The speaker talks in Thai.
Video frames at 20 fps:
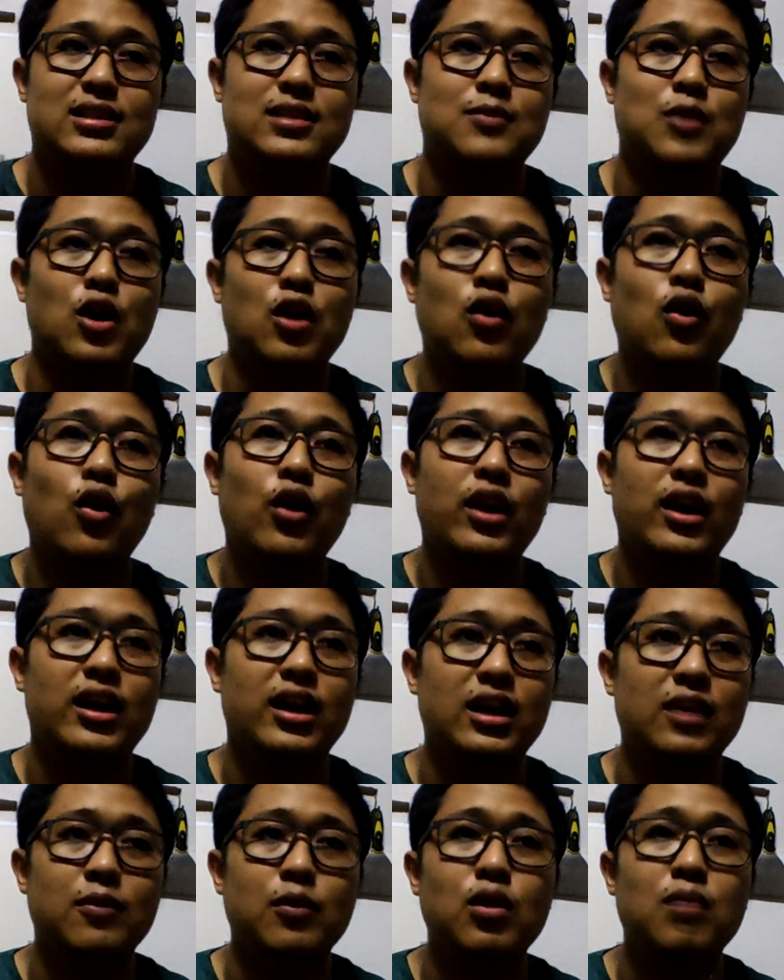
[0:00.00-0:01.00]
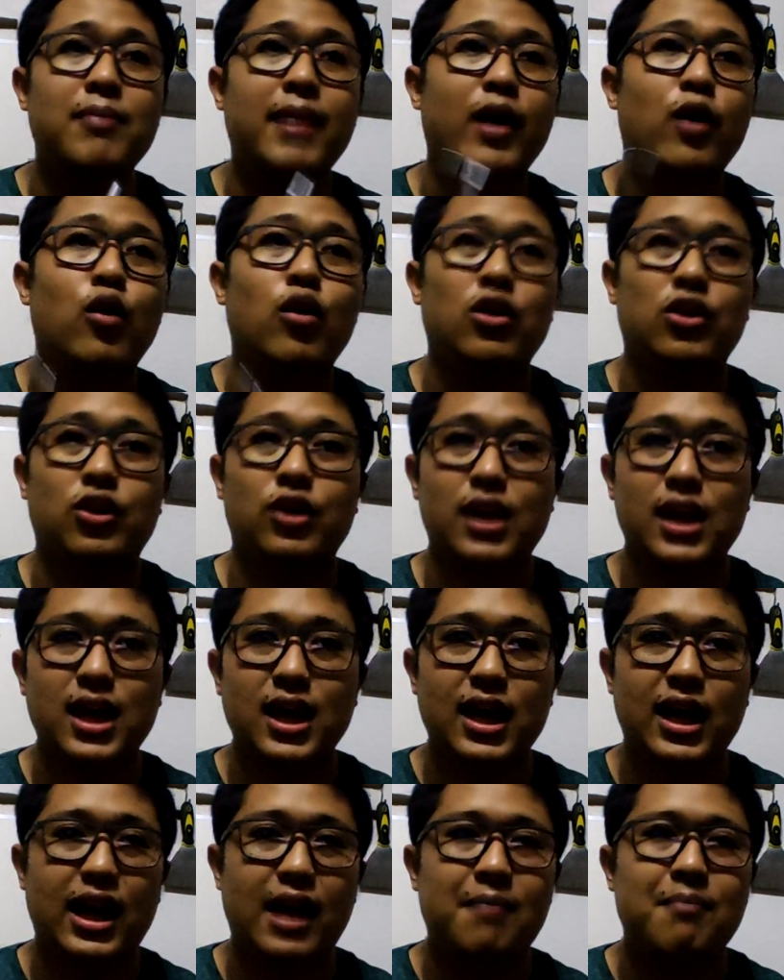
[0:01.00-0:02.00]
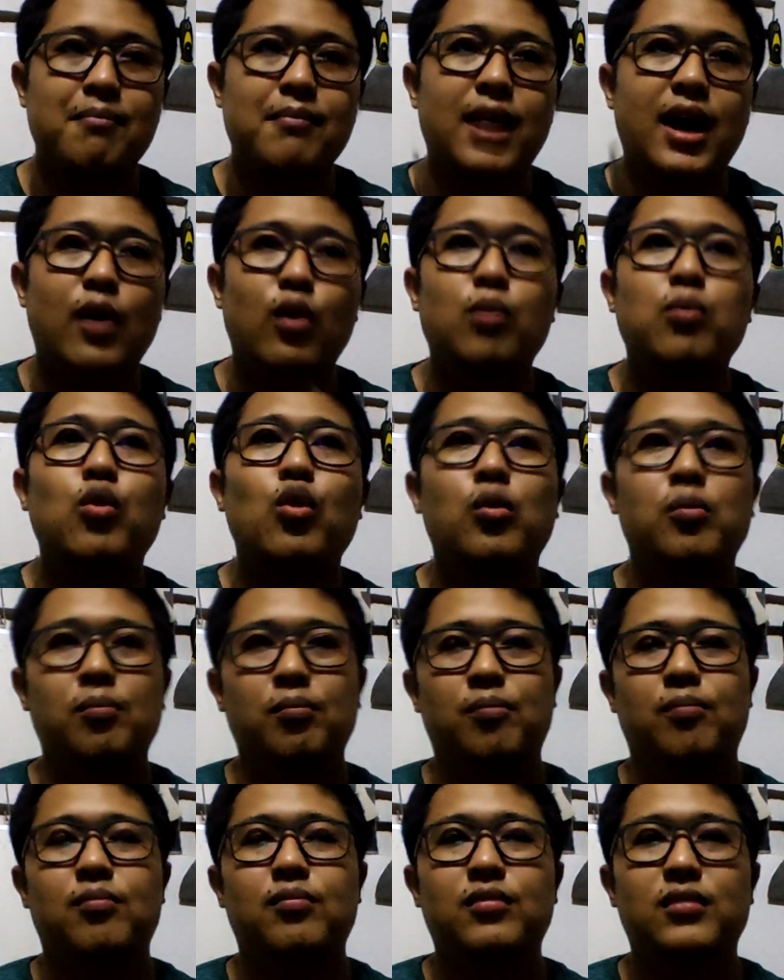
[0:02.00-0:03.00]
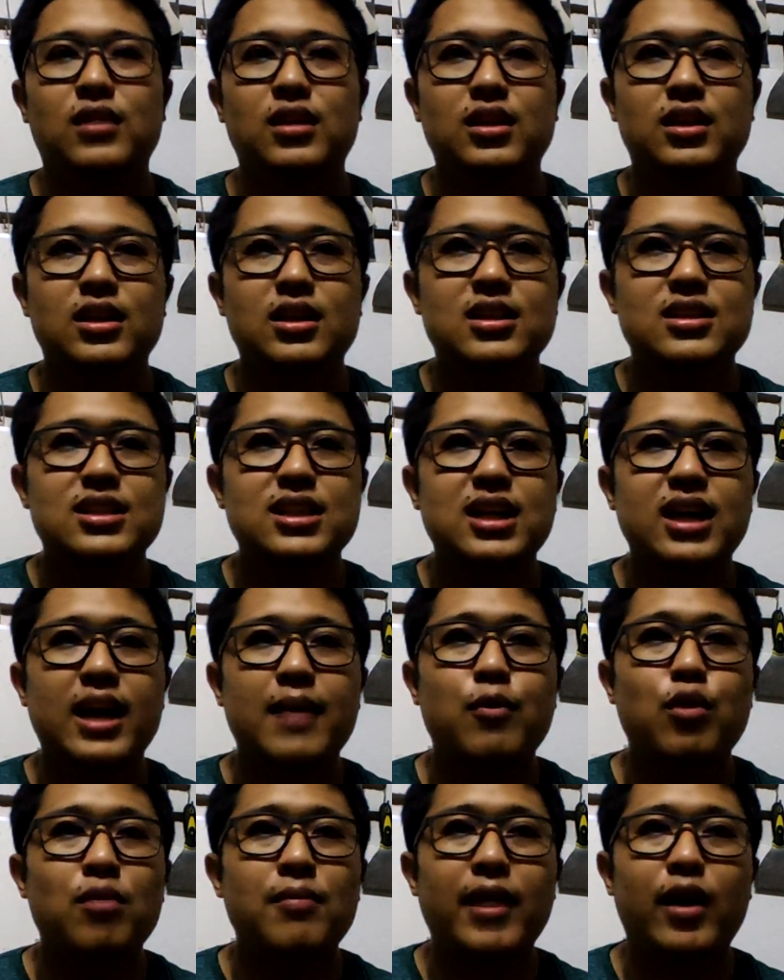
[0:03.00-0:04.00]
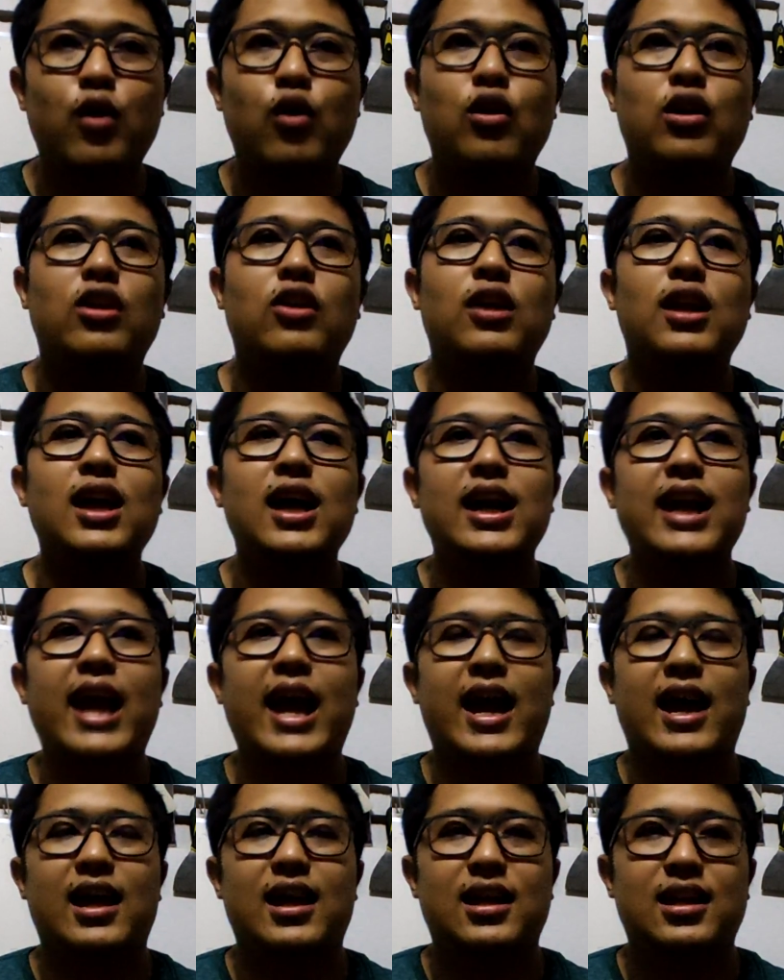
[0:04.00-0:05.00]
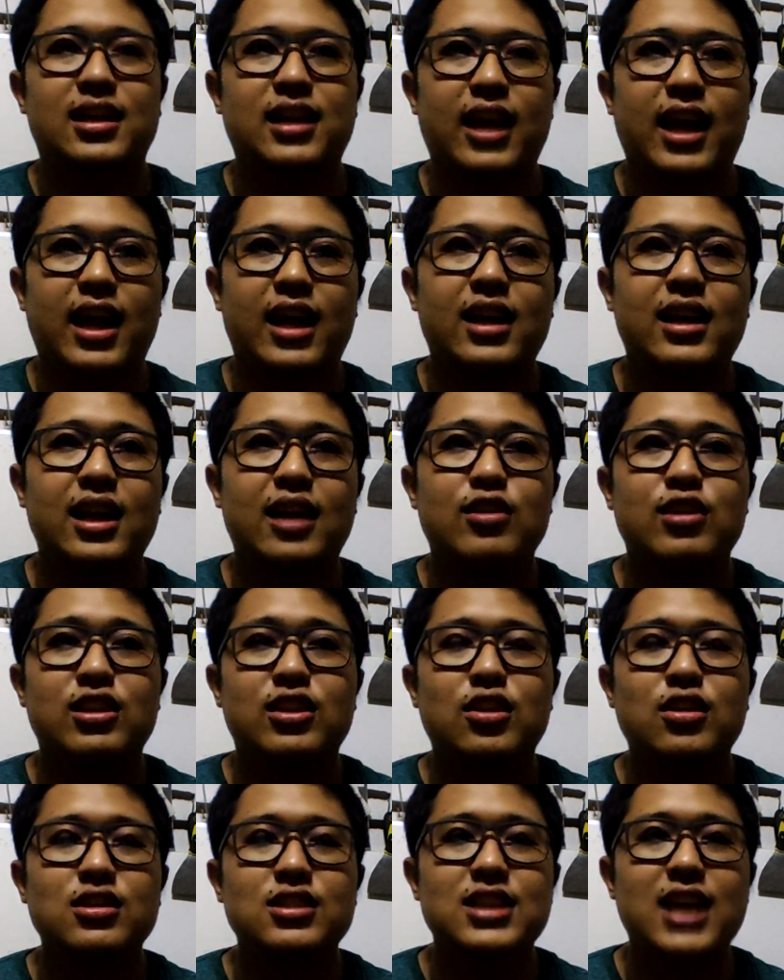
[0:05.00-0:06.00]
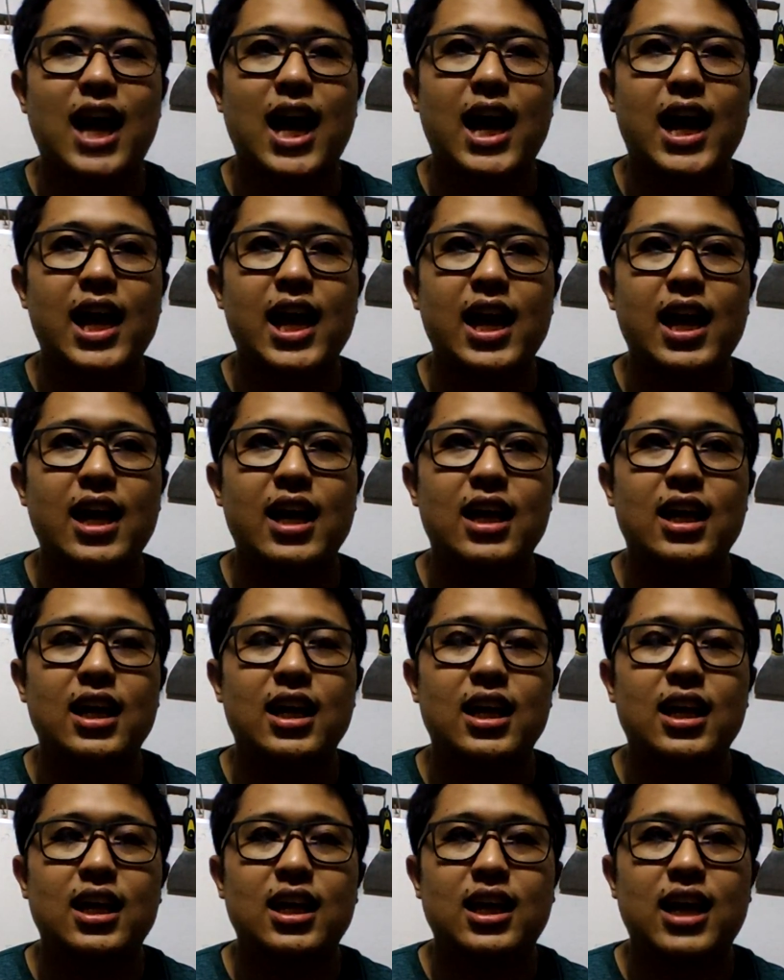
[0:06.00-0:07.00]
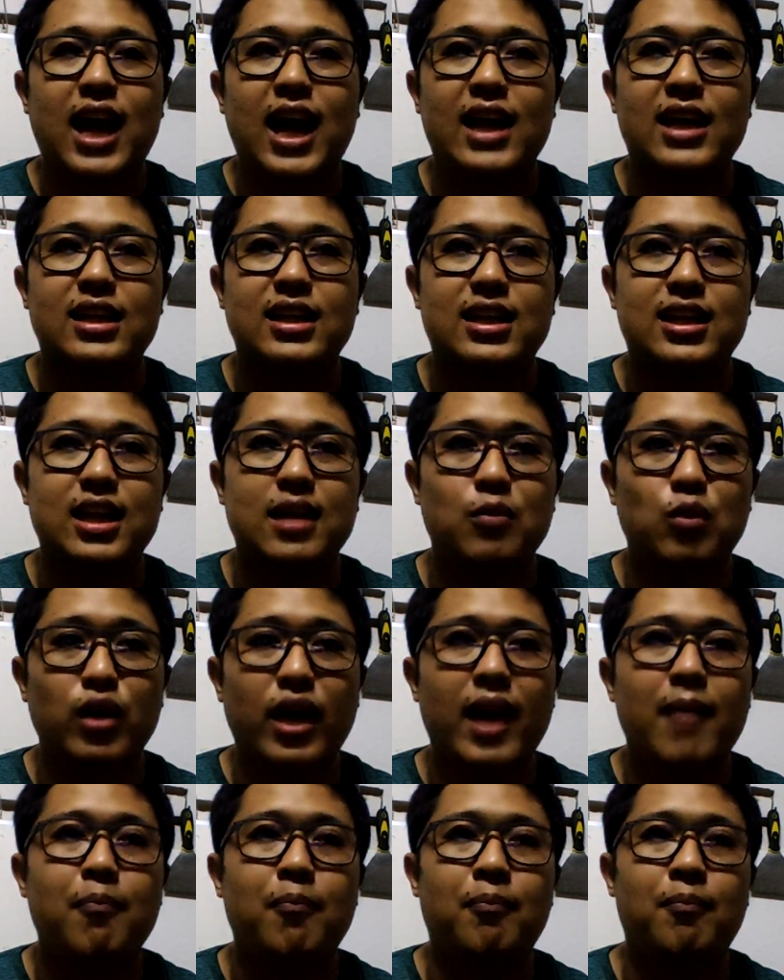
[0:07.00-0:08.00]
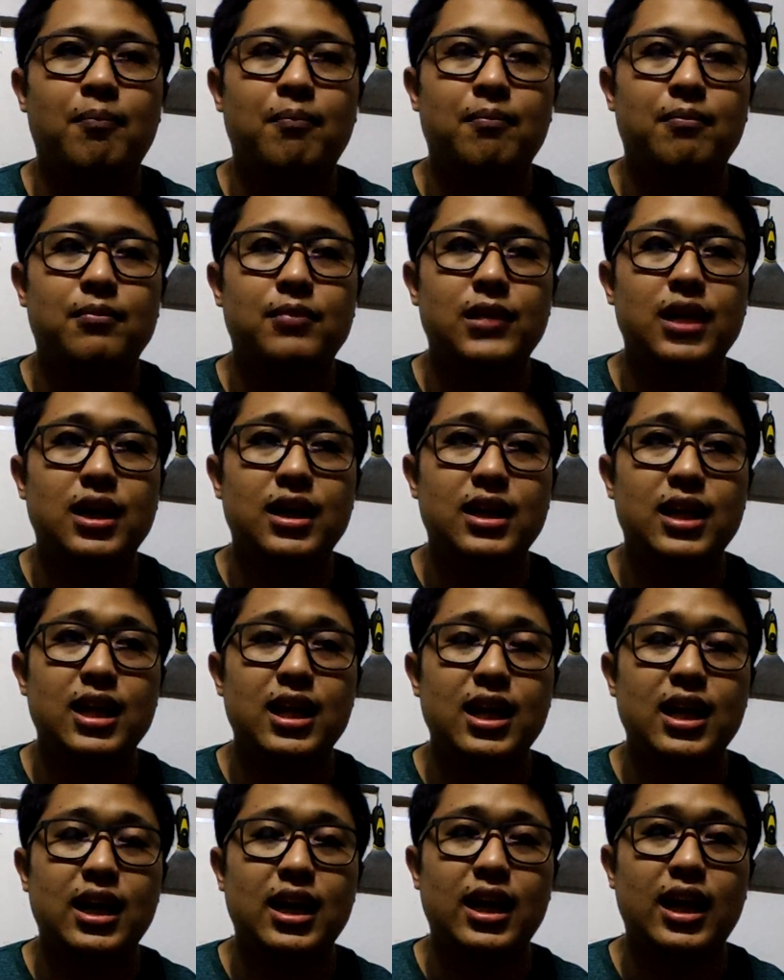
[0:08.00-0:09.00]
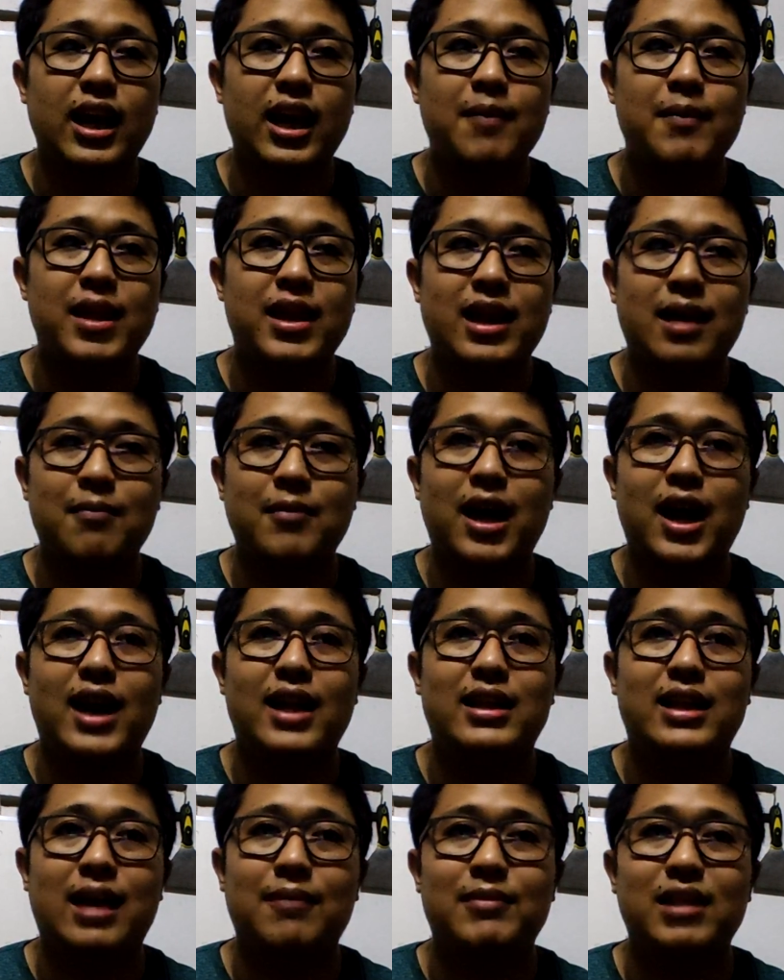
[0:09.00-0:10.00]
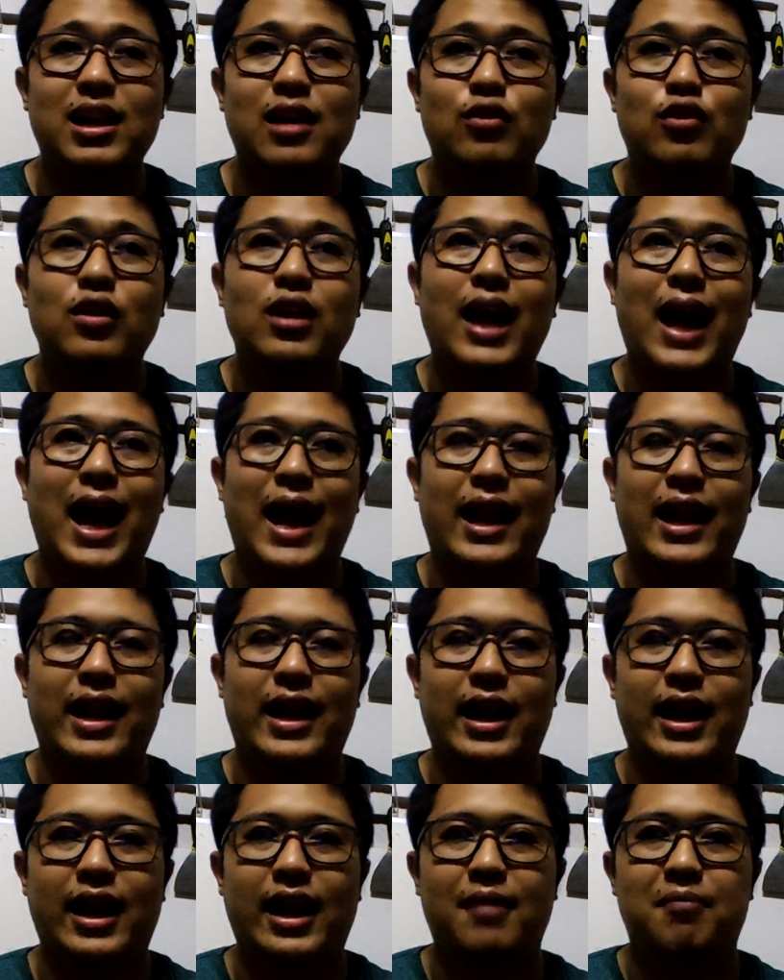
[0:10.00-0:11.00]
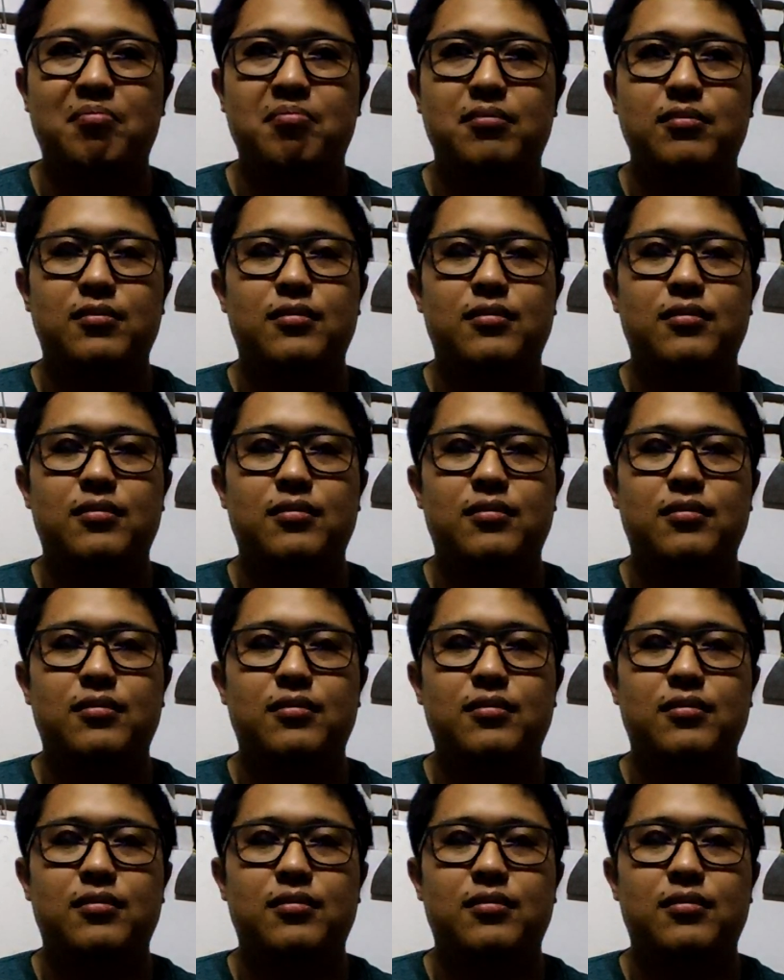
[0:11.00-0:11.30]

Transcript: สมองกล หรือพวกไมโครคอนโทรลเลอร์นะครับมาควบคุม ซึ่งไอ้พวกไมโครคอนโทรลเลอร์เนี่ยนะเราจะต้องใช้การเขียนโปรแกรมเพื่อที่ให้มันทำงานตามที่เราต้องการนะครับ